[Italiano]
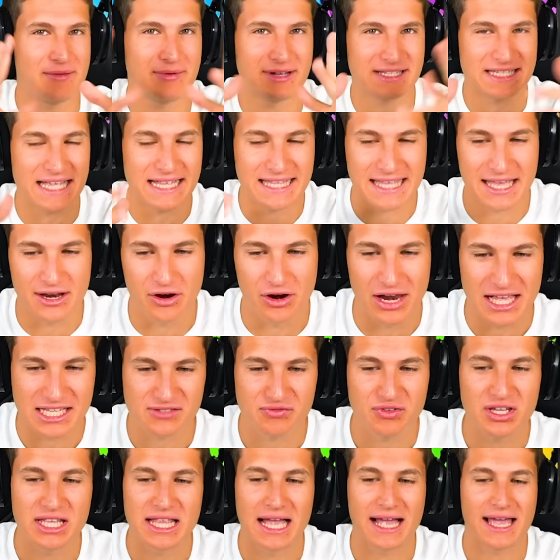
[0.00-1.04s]
presente no la
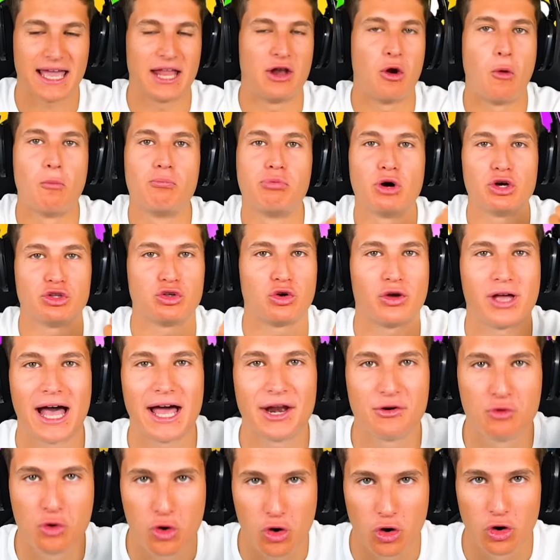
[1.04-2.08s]
sfida che non puoi
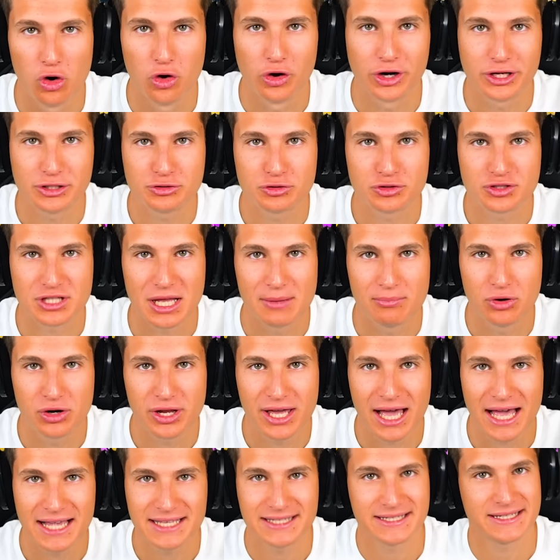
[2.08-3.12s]
toccare un colore su Stumble
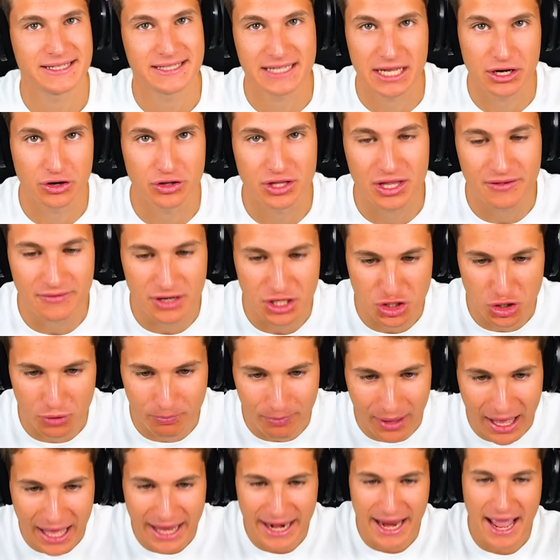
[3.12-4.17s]
Guys se no devi
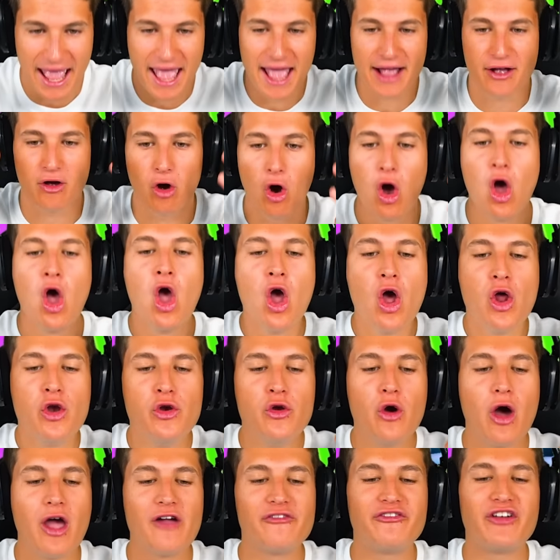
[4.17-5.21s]
shoppare Ecco,
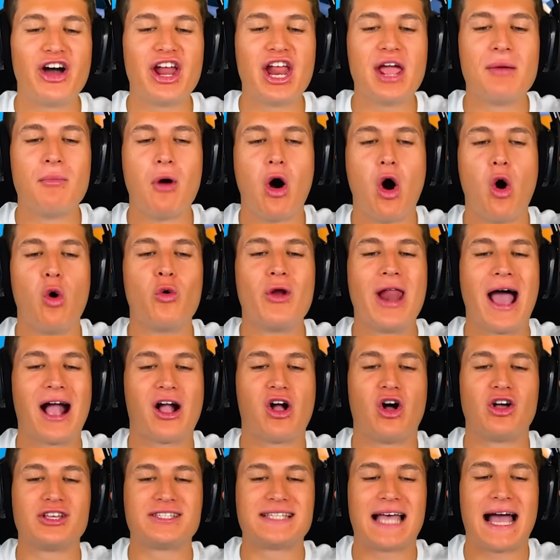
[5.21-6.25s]
noi faremo una
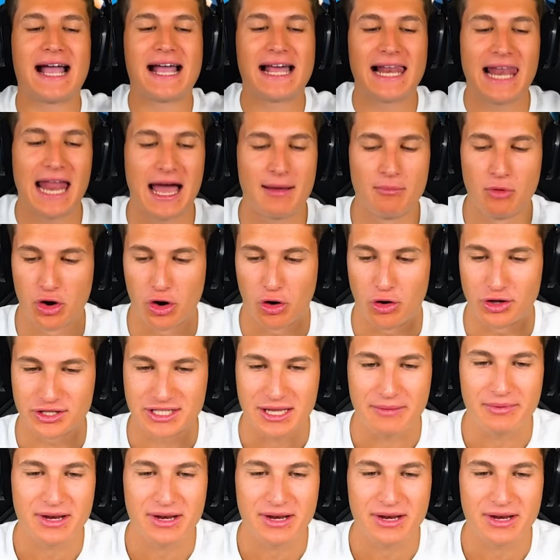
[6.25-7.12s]
cosa clamorosa